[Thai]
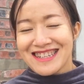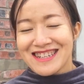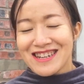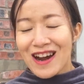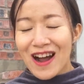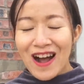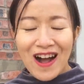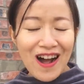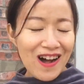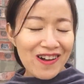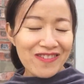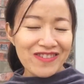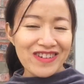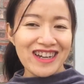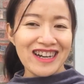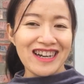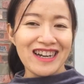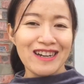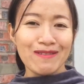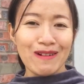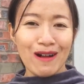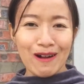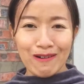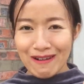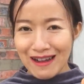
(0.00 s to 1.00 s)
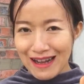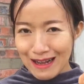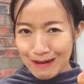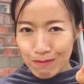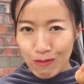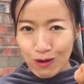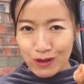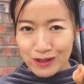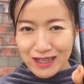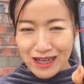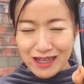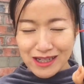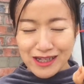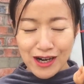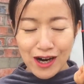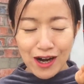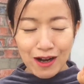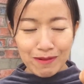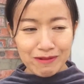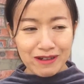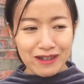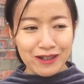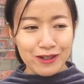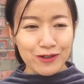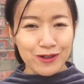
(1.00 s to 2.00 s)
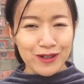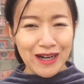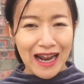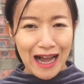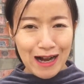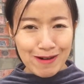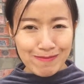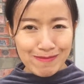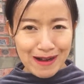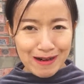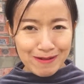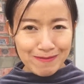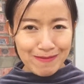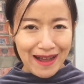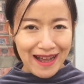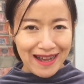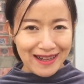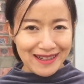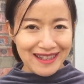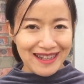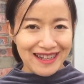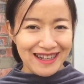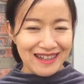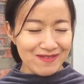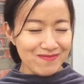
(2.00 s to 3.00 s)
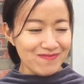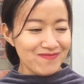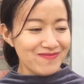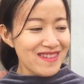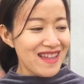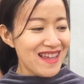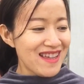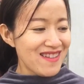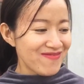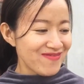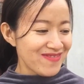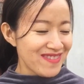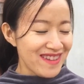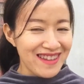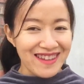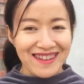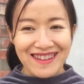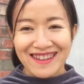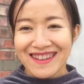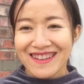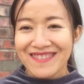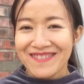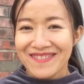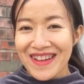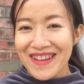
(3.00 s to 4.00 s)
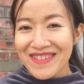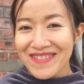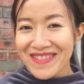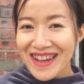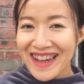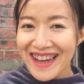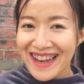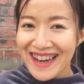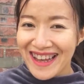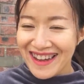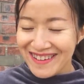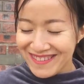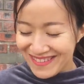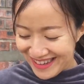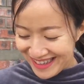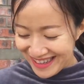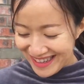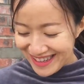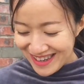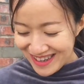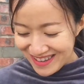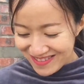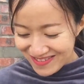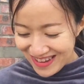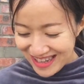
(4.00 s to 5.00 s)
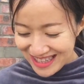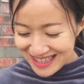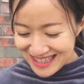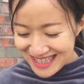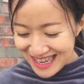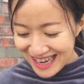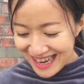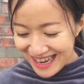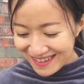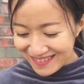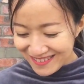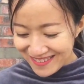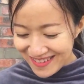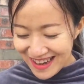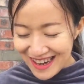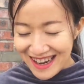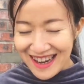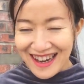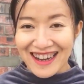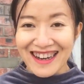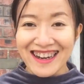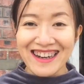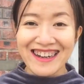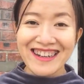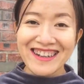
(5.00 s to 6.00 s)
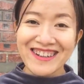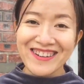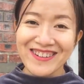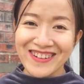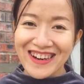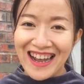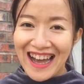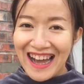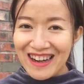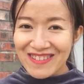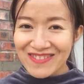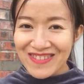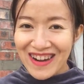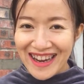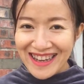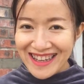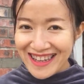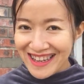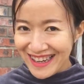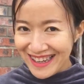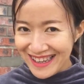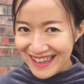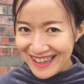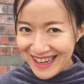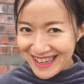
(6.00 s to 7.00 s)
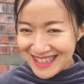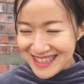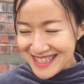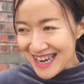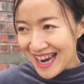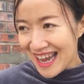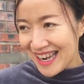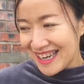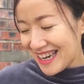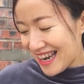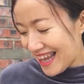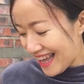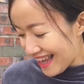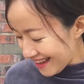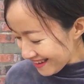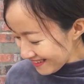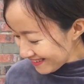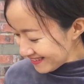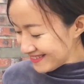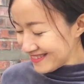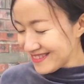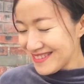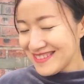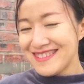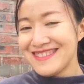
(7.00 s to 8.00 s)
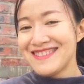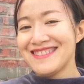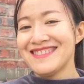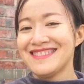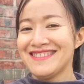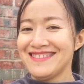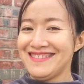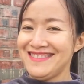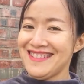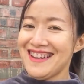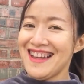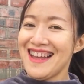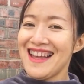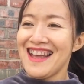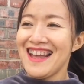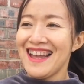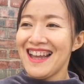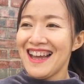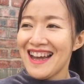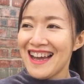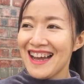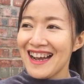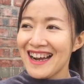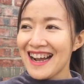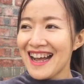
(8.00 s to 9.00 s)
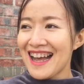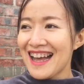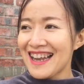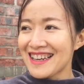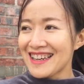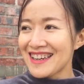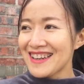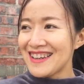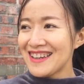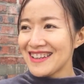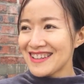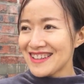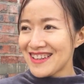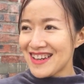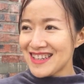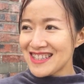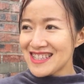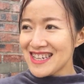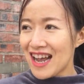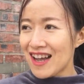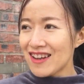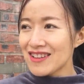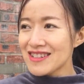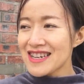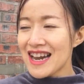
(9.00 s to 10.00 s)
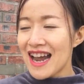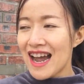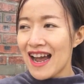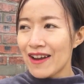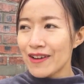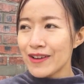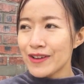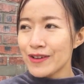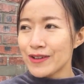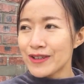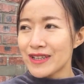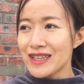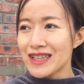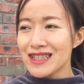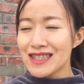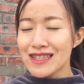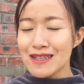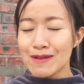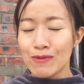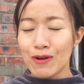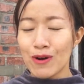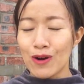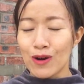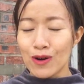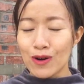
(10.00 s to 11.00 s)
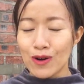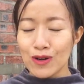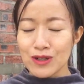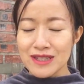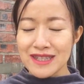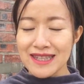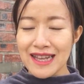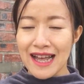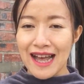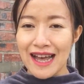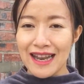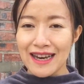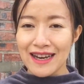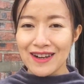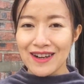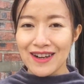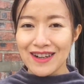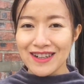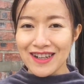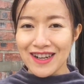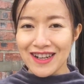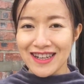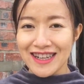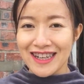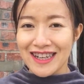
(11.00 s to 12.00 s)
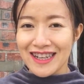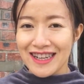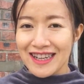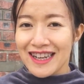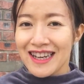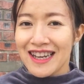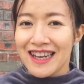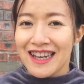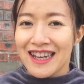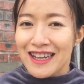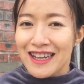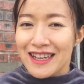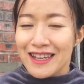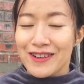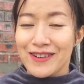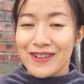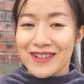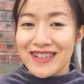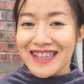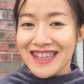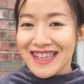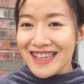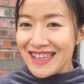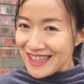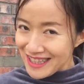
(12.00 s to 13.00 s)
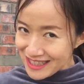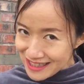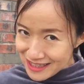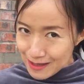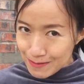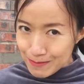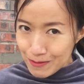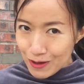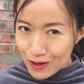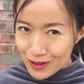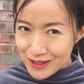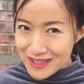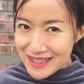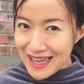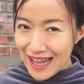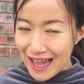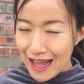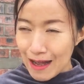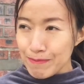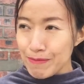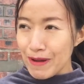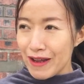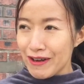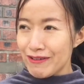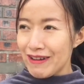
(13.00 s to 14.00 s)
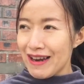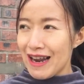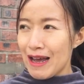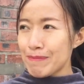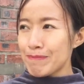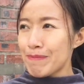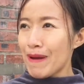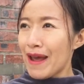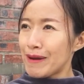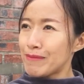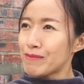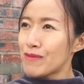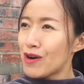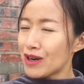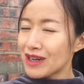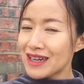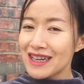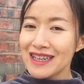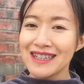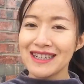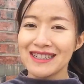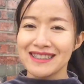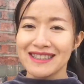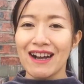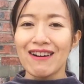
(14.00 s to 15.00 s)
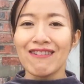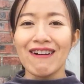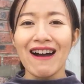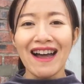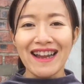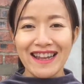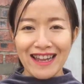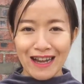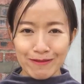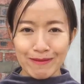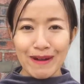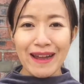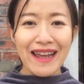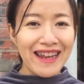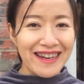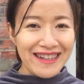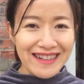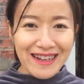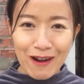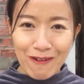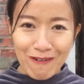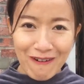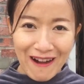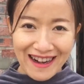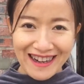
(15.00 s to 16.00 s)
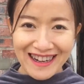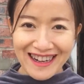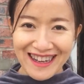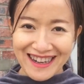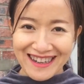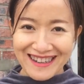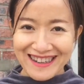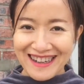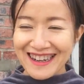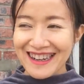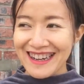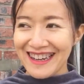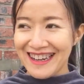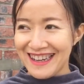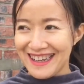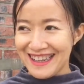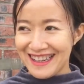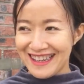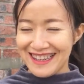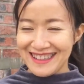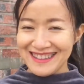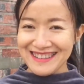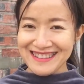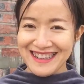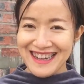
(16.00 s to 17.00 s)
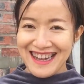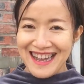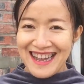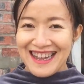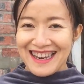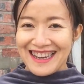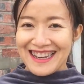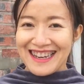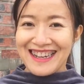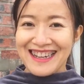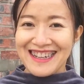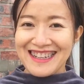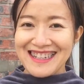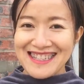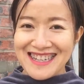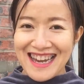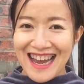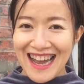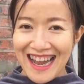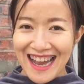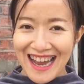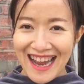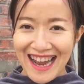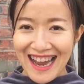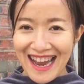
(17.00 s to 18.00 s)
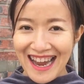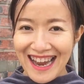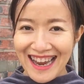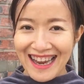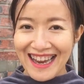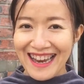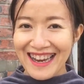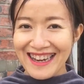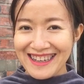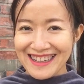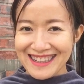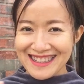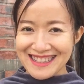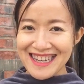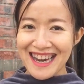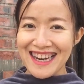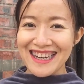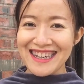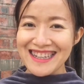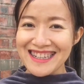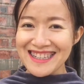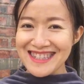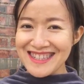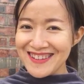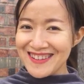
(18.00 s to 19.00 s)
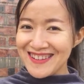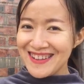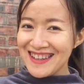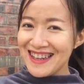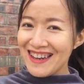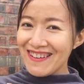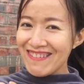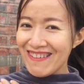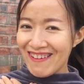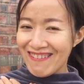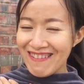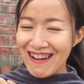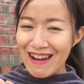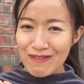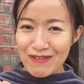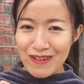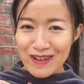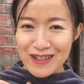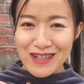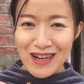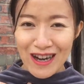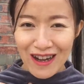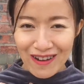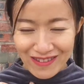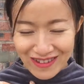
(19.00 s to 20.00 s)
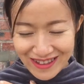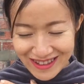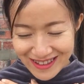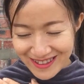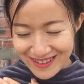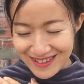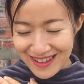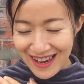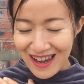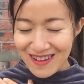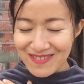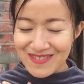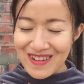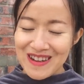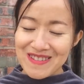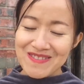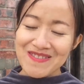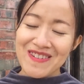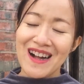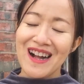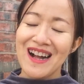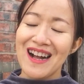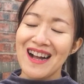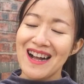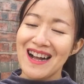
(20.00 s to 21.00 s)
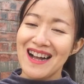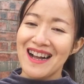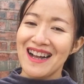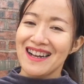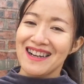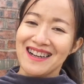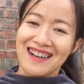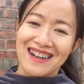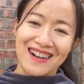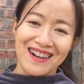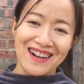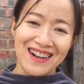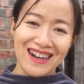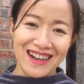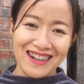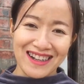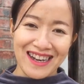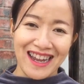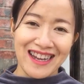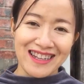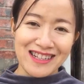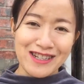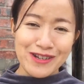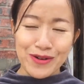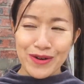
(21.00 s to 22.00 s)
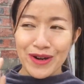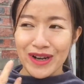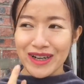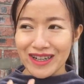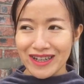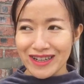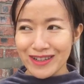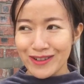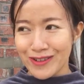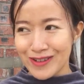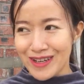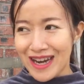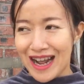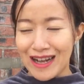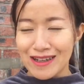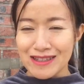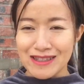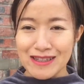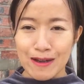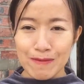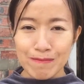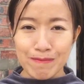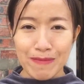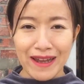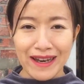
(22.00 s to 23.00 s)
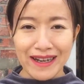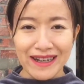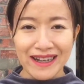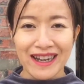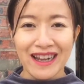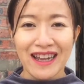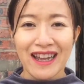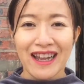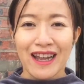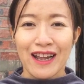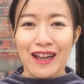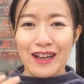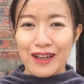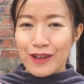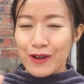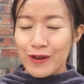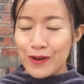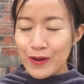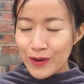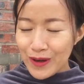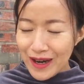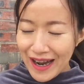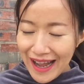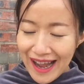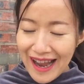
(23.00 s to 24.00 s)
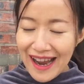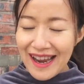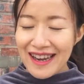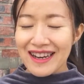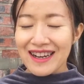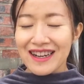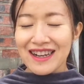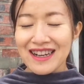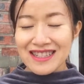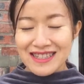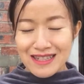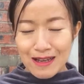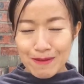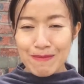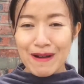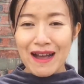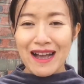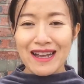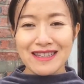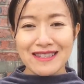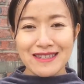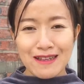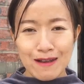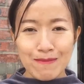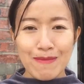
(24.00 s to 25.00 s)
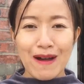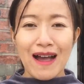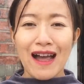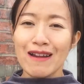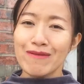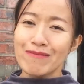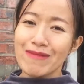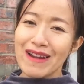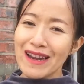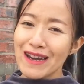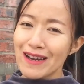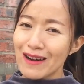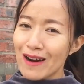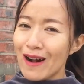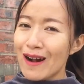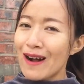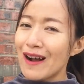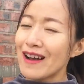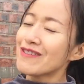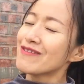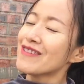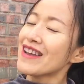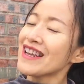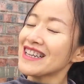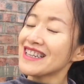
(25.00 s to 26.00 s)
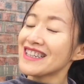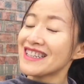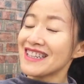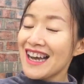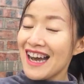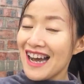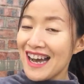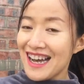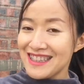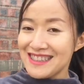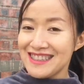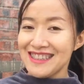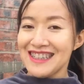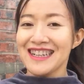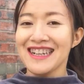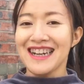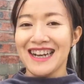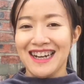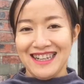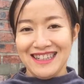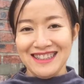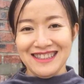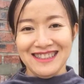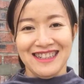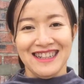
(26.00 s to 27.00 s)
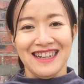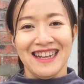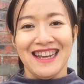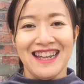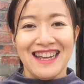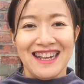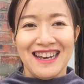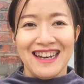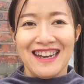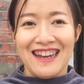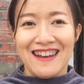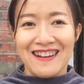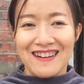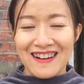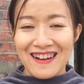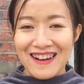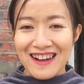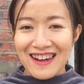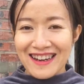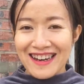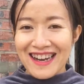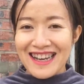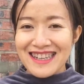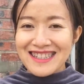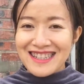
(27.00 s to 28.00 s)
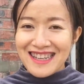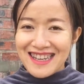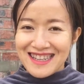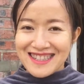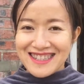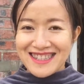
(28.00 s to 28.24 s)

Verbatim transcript: ชอบเลยเพราะว่าโมจะชอบฤดูหนาวมากๆค่ะ ไม่มีอะไรวันนี้ก็มาแจ้งว่าฤดูหนาวมาเยือนและฉันแล้ว อากาศก็ตอนเช้าเช้าอยู่ที่ 16 องศาแล้วก็ตอนนี้อยู่ที่ 20 องศา เป็นเวลา8โมงครึ่ง แต่ว่ายังไม่เห็นตะวันเลยนะคะ ดีใจ ดีใจที่สุดเลย เพราะว่าโมชอบฤดูหนาวมาก ๆ แล้วก็ในช่วงฤดูหนาวจะเป็นอยู่ง่าย แล้วก็สบายสบายไม่ร้อน ไม่อึดอัดนะคะ แล้วก็ได้ใส่